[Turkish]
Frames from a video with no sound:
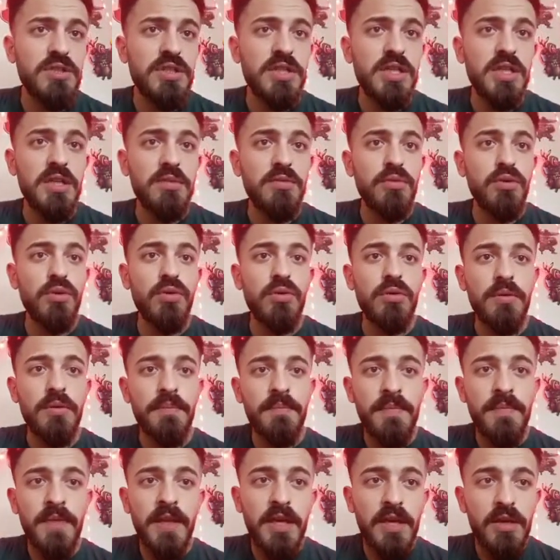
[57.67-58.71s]
bir kelime yok.
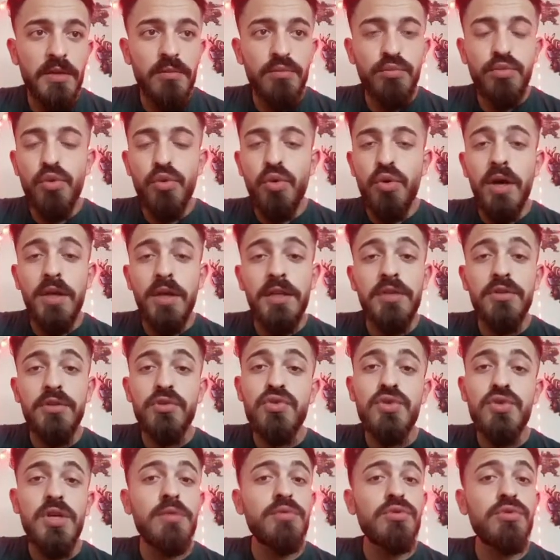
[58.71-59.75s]
Bu o kadar
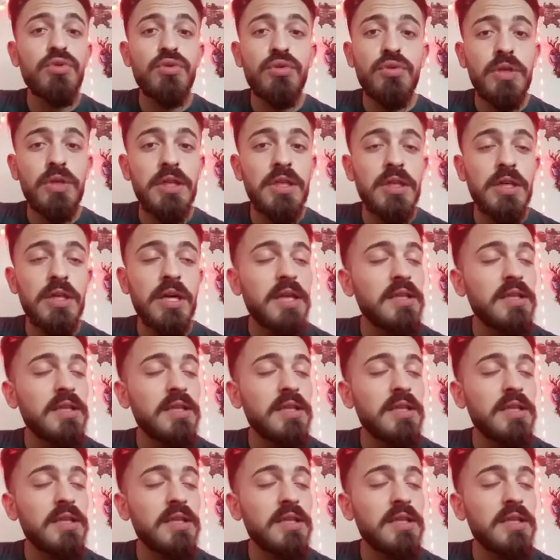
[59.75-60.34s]
güzel bir duygu ki